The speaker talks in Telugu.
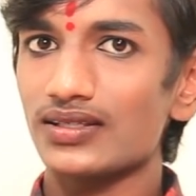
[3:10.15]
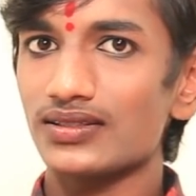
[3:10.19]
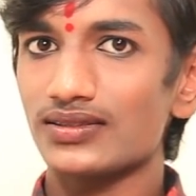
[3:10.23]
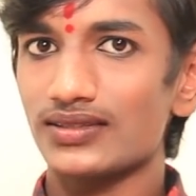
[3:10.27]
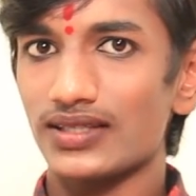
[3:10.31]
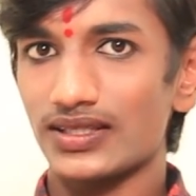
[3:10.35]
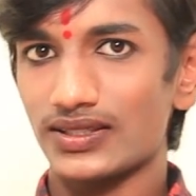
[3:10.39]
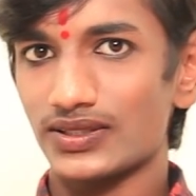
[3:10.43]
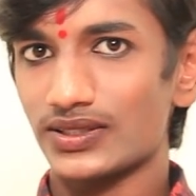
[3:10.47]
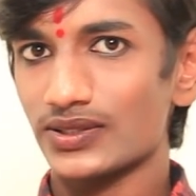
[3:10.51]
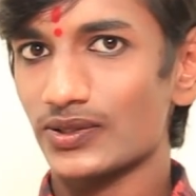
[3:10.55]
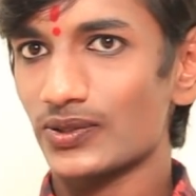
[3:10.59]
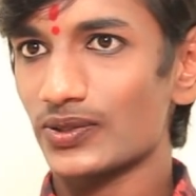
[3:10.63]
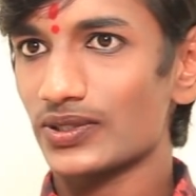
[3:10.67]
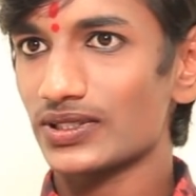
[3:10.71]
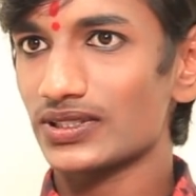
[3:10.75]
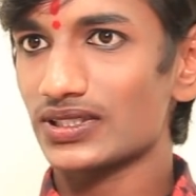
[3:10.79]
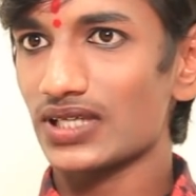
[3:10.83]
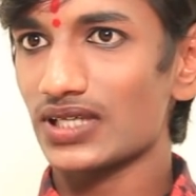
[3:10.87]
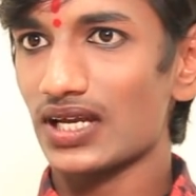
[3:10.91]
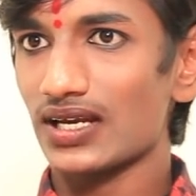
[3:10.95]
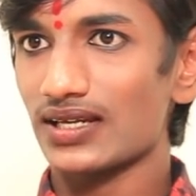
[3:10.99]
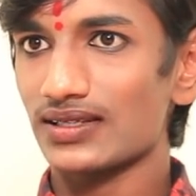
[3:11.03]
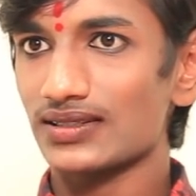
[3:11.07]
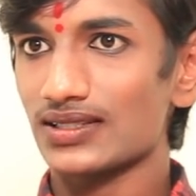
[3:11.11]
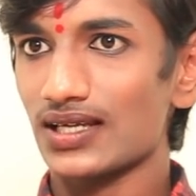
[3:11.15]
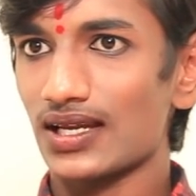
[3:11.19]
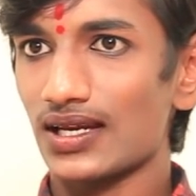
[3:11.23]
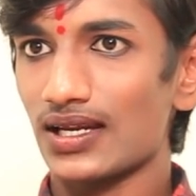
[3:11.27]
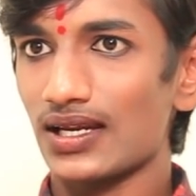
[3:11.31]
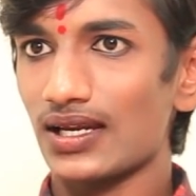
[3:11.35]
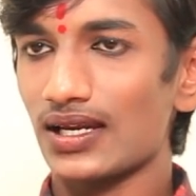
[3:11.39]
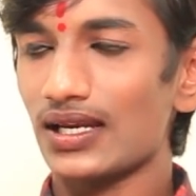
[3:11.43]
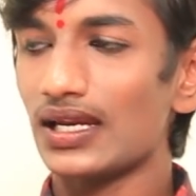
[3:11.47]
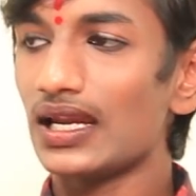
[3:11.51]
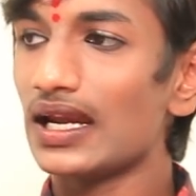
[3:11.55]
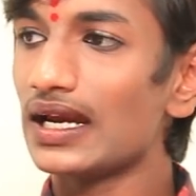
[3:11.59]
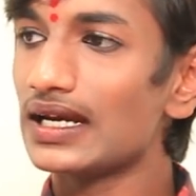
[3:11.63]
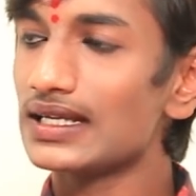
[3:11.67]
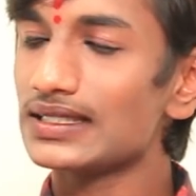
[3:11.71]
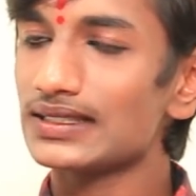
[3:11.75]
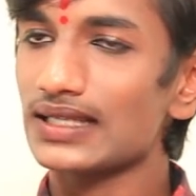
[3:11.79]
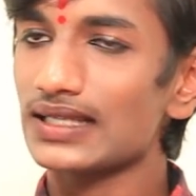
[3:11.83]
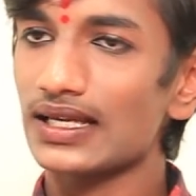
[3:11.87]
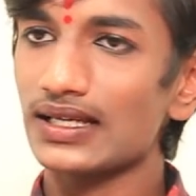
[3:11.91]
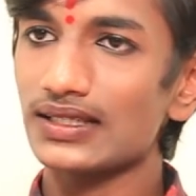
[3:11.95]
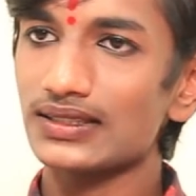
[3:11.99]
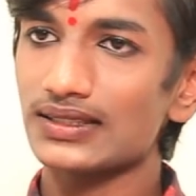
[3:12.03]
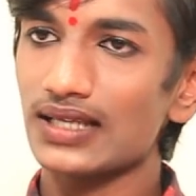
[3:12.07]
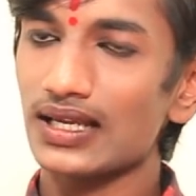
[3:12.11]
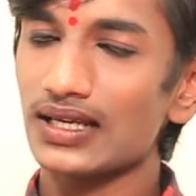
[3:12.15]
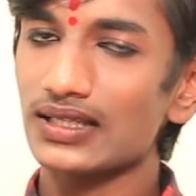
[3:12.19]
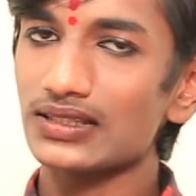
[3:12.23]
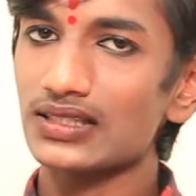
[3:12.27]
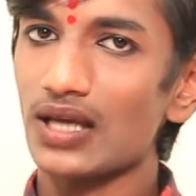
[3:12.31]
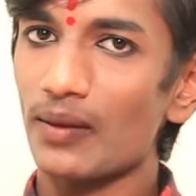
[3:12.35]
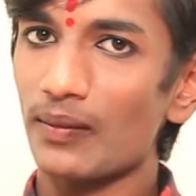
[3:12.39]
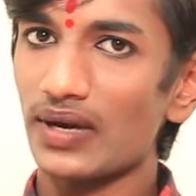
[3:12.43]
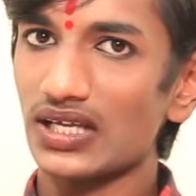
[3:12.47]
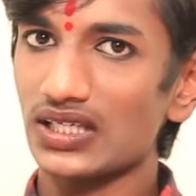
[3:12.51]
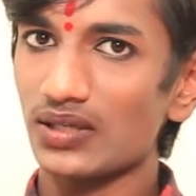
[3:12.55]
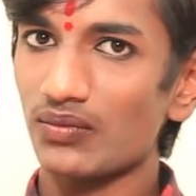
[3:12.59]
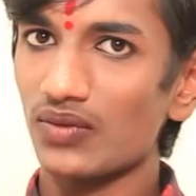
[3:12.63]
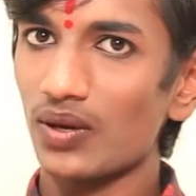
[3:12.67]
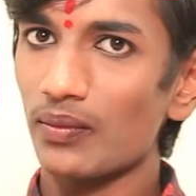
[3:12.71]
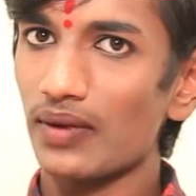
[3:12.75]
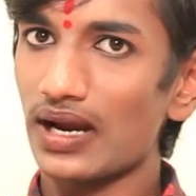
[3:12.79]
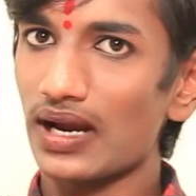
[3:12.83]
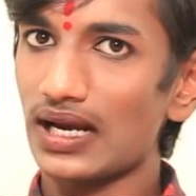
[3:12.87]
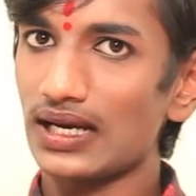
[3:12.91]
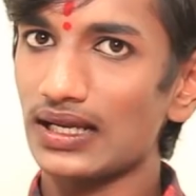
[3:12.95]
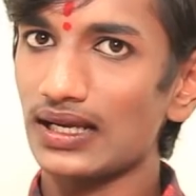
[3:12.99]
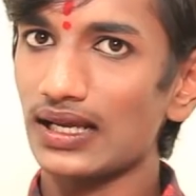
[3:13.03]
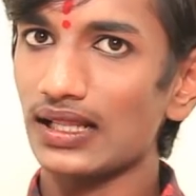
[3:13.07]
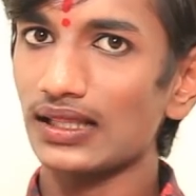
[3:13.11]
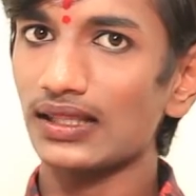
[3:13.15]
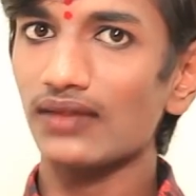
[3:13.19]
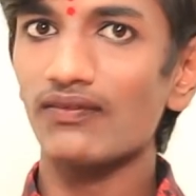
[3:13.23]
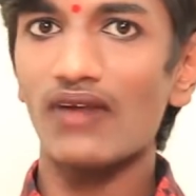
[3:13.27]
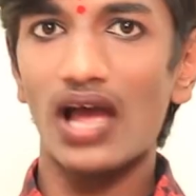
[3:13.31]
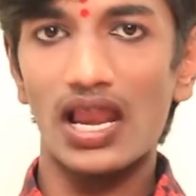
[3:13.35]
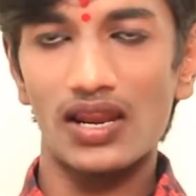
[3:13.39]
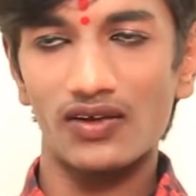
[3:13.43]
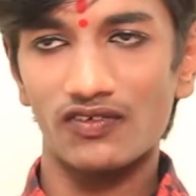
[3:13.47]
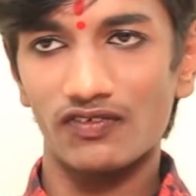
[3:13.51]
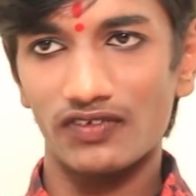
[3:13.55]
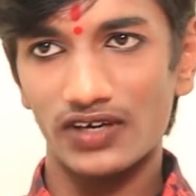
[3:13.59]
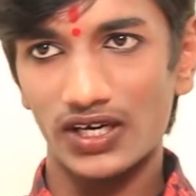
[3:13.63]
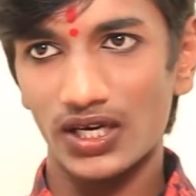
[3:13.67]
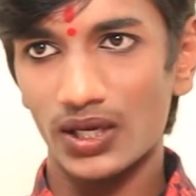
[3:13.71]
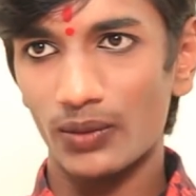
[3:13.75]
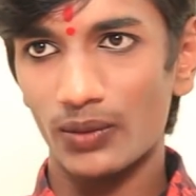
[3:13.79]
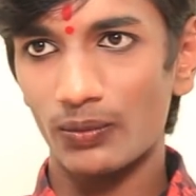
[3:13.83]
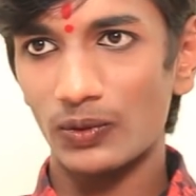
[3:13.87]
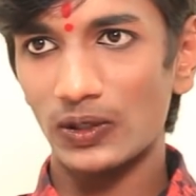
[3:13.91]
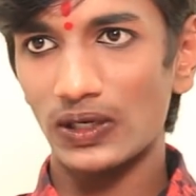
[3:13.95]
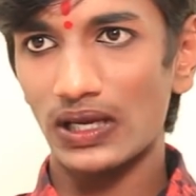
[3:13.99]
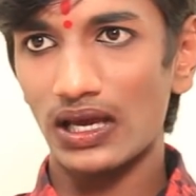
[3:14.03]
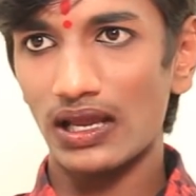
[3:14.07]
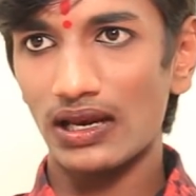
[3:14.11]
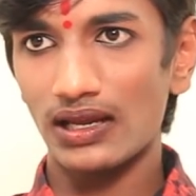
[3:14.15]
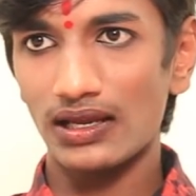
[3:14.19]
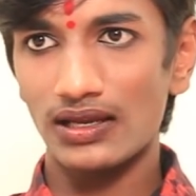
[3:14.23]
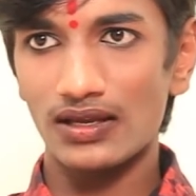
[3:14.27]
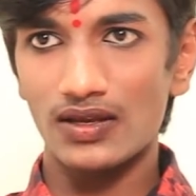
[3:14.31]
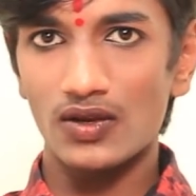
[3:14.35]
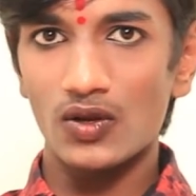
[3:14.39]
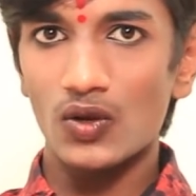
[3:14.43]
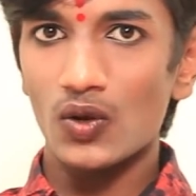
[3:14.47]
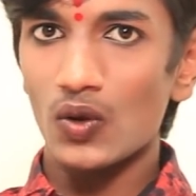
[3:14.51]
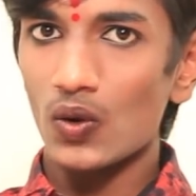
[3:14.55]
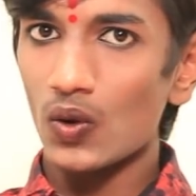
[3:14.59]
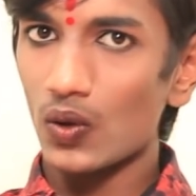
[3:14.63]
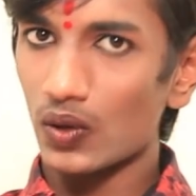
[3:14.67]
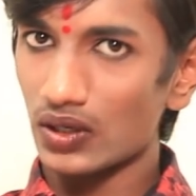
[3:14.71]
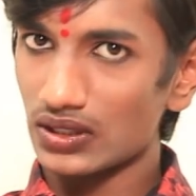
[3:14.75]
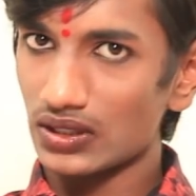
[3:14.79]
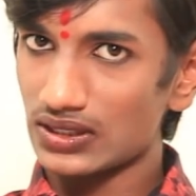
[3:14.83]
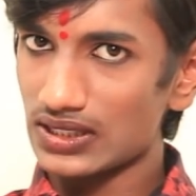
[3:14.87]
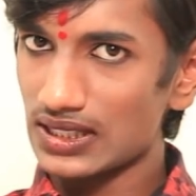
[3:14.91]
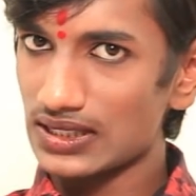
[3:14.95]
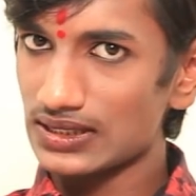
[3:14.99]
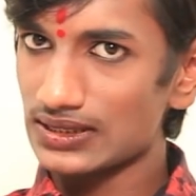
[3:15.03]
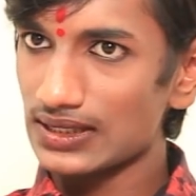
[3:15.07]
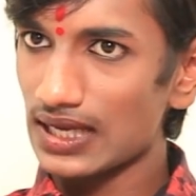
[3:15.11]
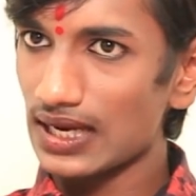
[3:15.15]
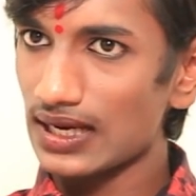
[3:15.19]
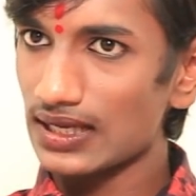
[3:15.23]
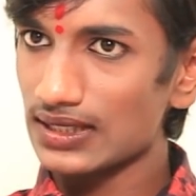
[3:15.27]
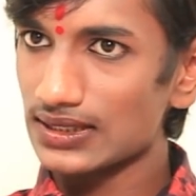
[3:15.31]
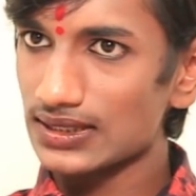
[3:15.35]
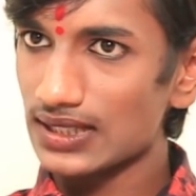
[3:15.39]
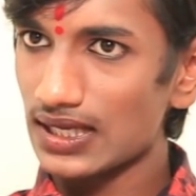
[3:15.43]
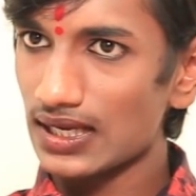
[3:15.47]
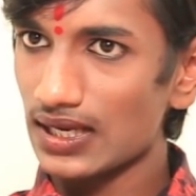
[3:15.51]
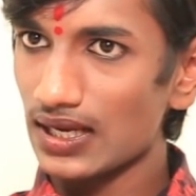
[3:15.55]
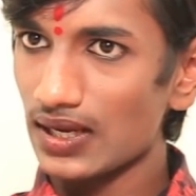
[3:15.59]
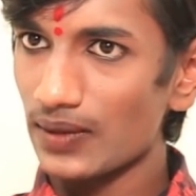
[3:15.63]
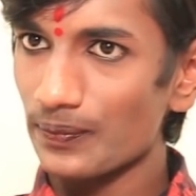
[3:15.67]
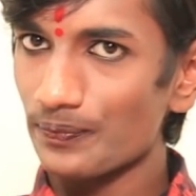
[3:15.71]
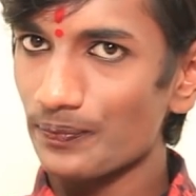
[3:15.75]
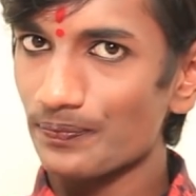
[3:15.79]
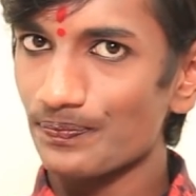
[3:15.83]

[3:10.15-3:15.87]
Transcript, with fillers: జెంట్స్ గురించి అయినా సరే లేడీస్ అయినా సరే సమాజంలో బయటికి వెళ్తే వాళ్ళకి ఫ్రీడమ్ ఉండాలి ఒక జెంట్స్ అయినా సరే